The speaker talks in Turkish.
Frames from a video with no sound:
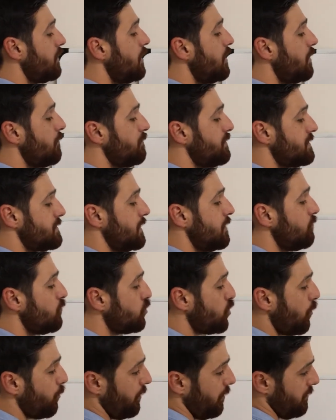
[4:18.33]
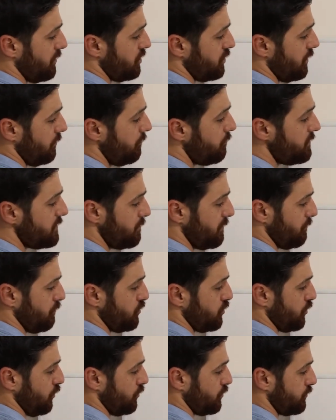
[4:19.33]
bizim toplama işlemimiz bitmiş
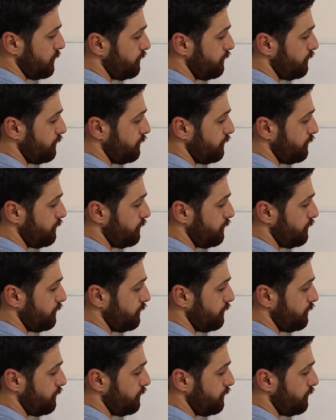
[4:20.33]
olur.